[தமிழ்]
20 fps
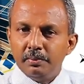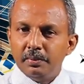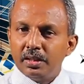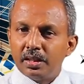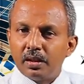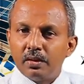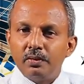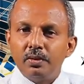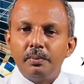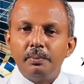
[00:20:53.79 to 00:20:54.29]

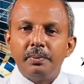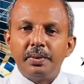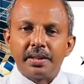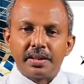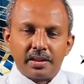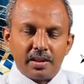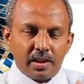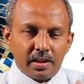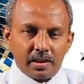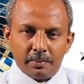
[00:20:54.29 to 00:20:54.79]
மிகவும்
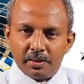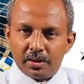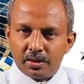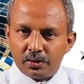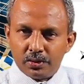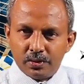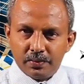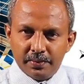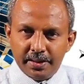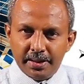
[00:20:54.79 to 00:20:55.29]
பிரதானமான
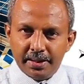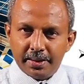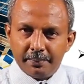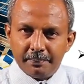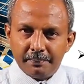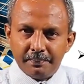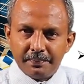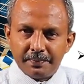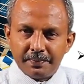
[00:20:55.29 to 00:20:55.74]
ஒரு விடயம்